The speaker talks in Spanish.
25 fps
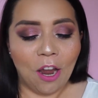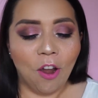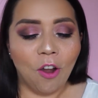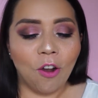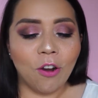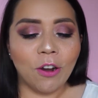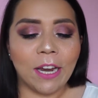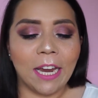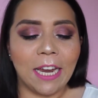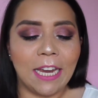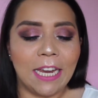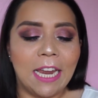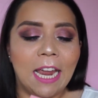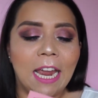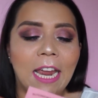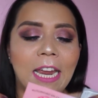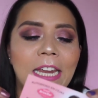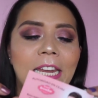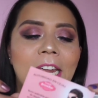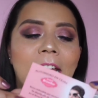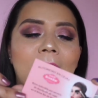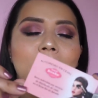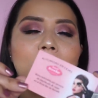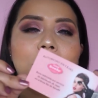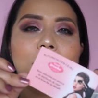Ok,
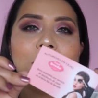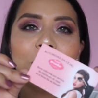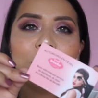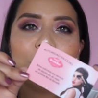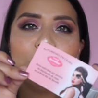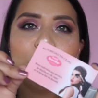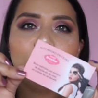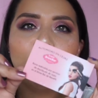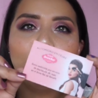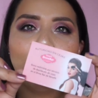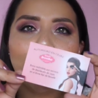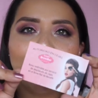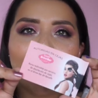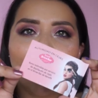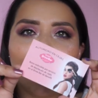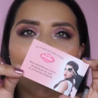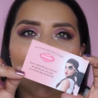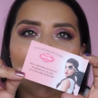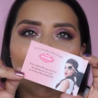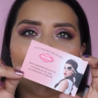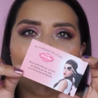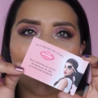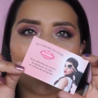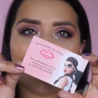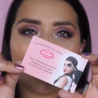y además viene una
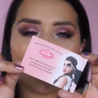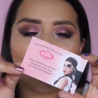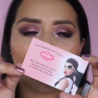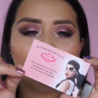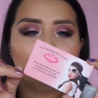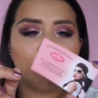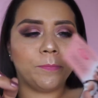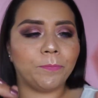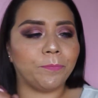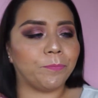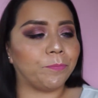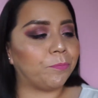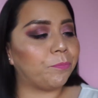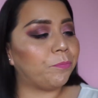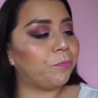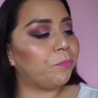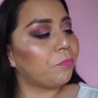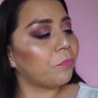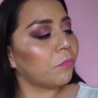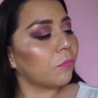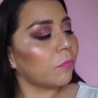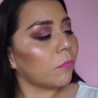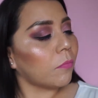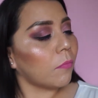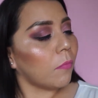tarjetita
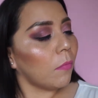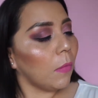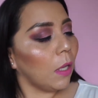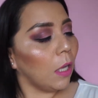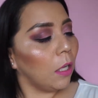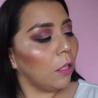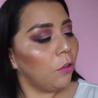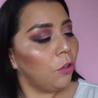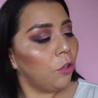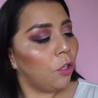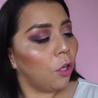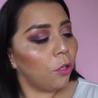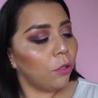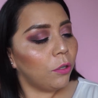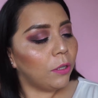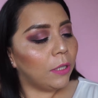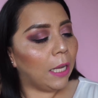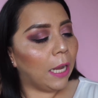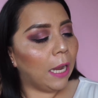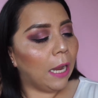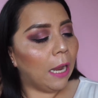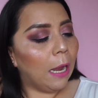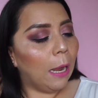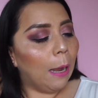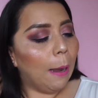
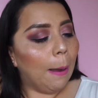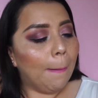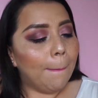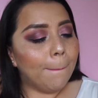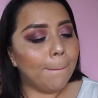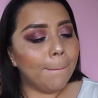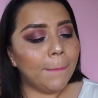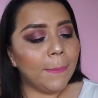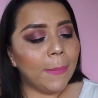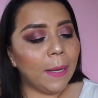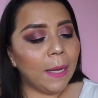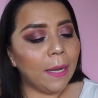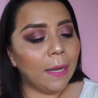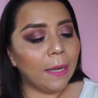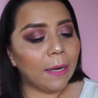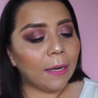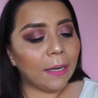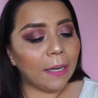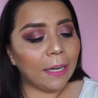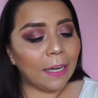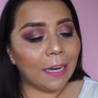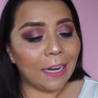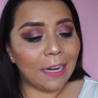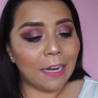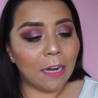donde me
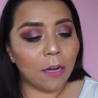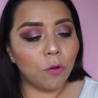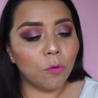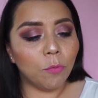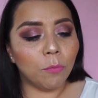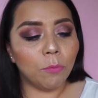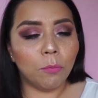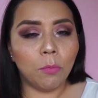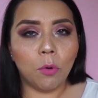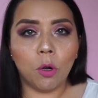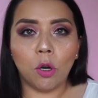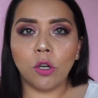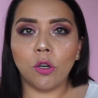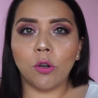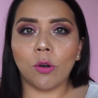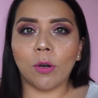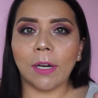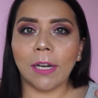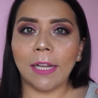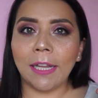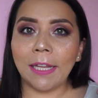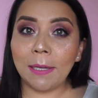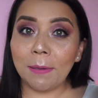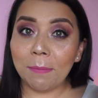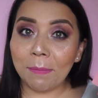regalan un bono
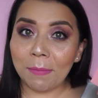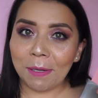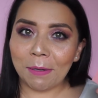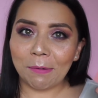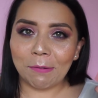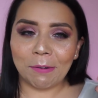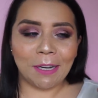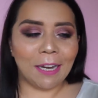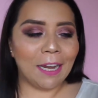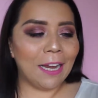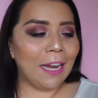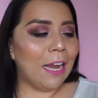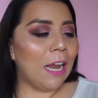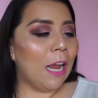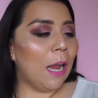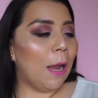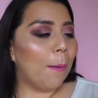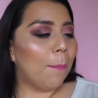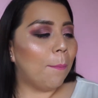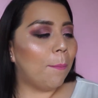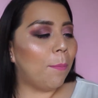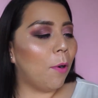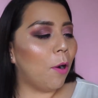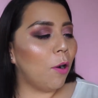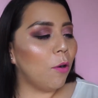redimible
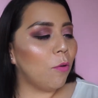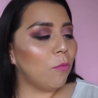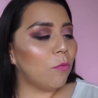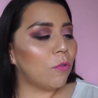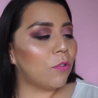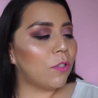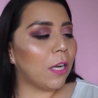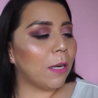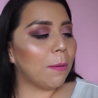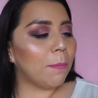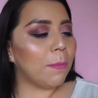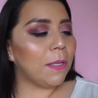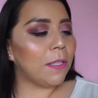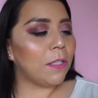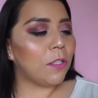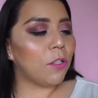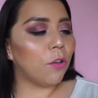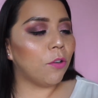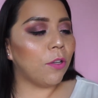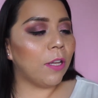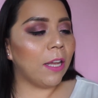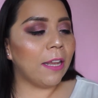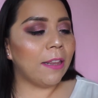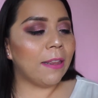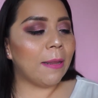por un
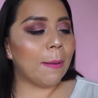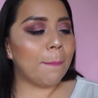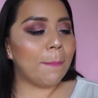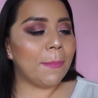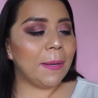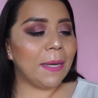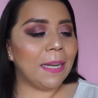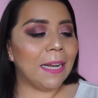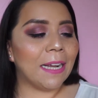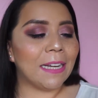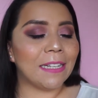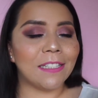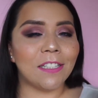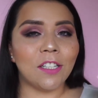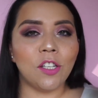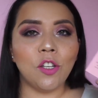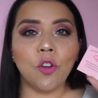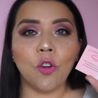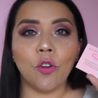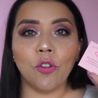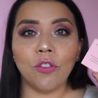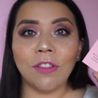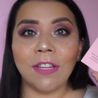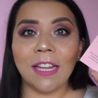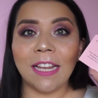servicio de
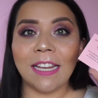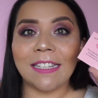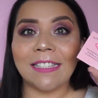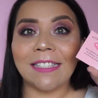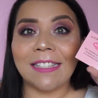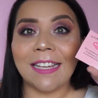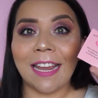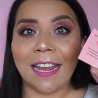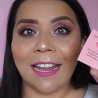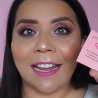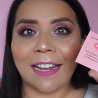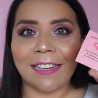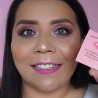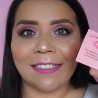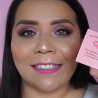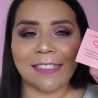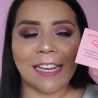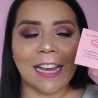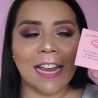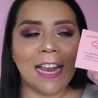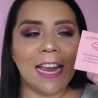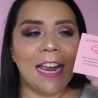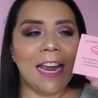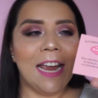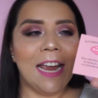depilación de cejas.